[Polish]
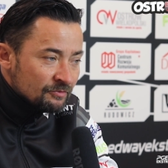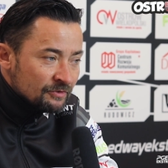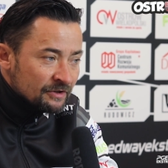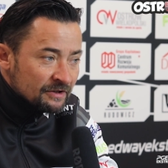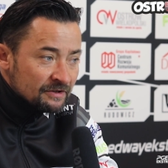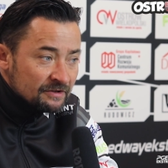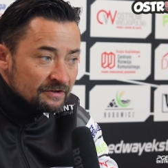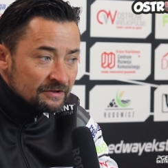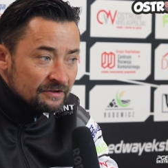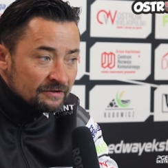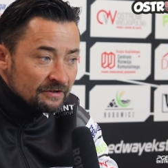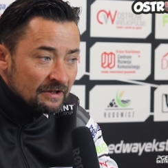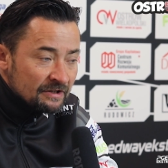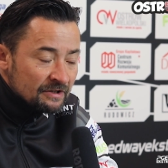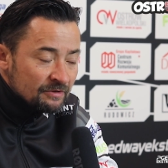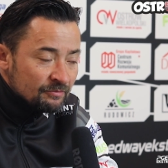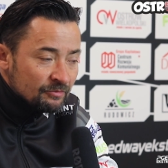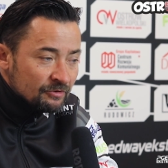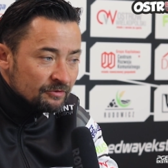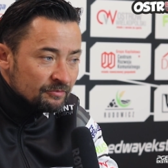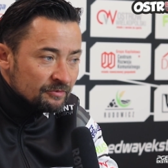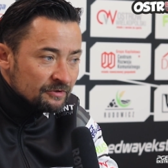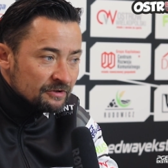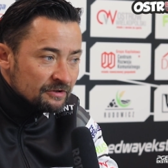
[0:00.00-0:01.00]
Nie chce Danii
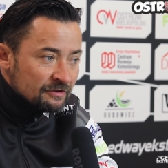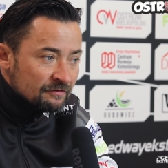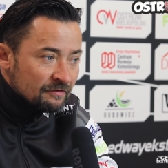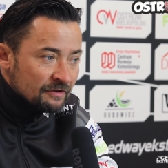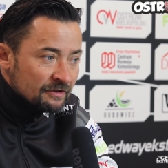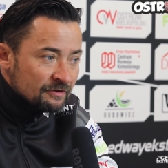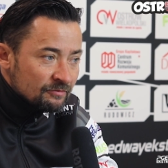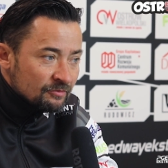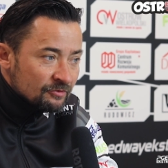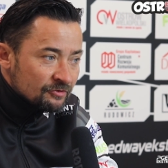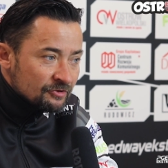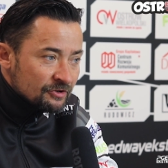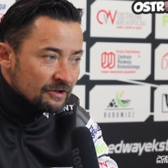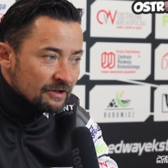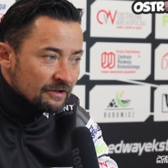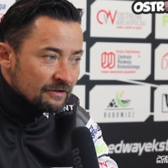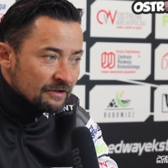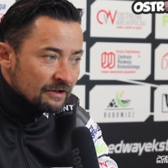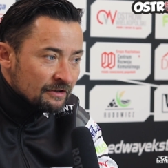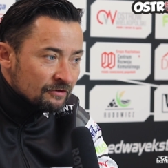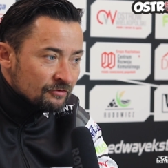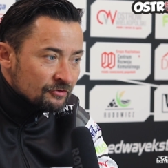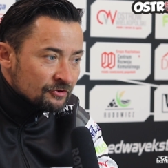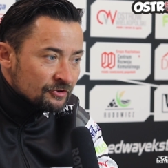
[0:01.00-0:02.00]
podpisywać, bo czeka
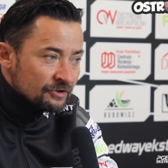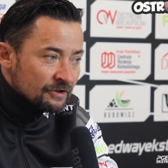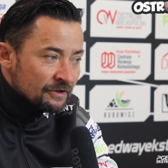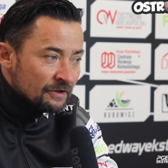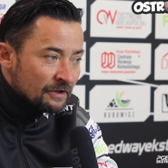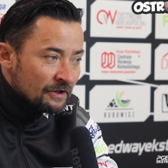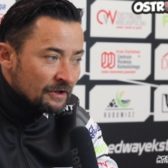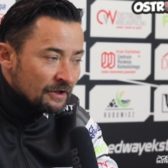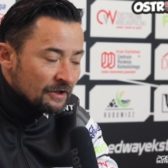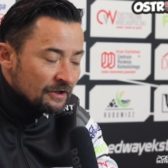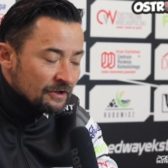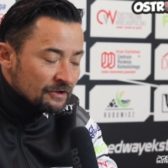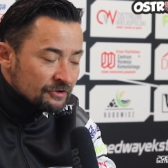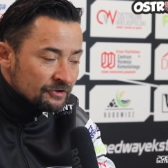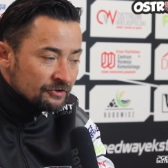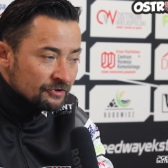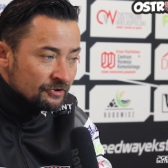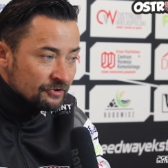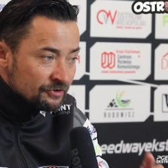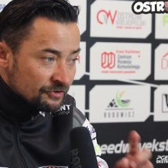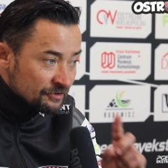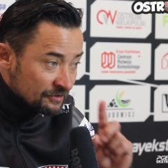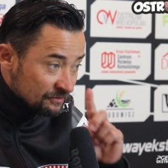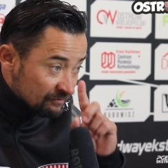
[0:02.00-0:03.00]
na to, że, że
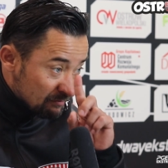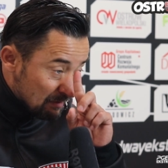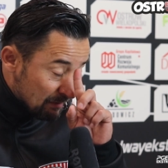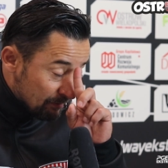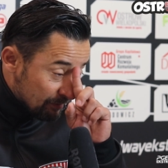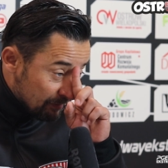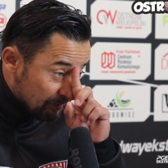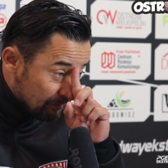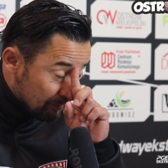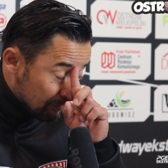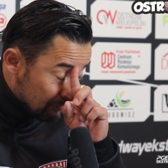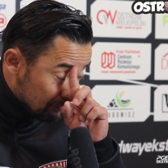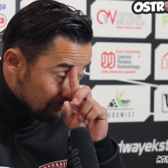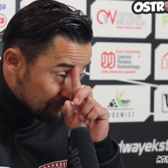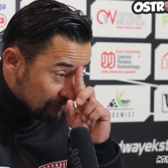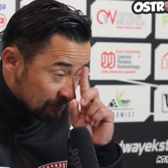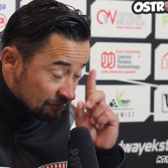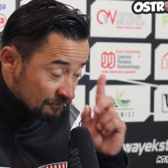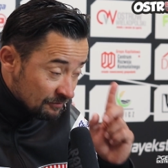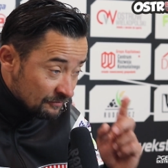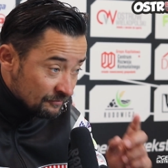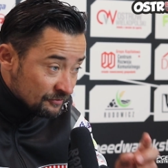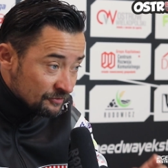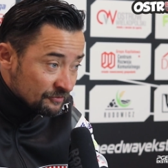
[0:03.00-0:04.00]
gdzieś się złapie mimo
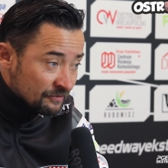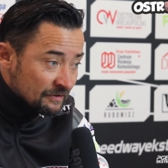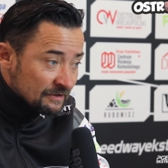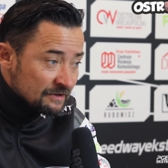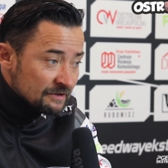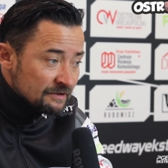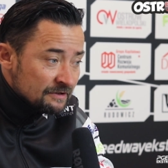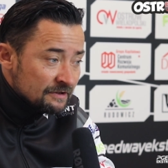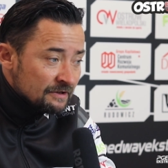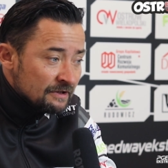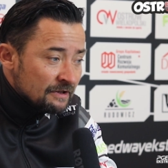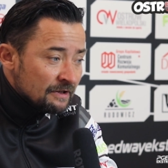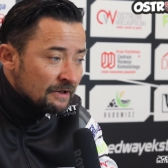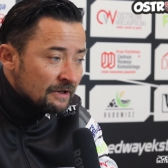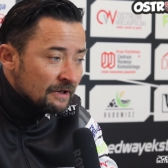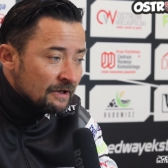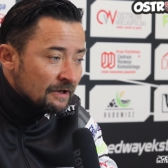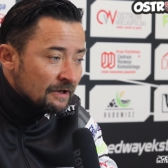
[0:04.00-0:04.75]
wszystko w Szwecji.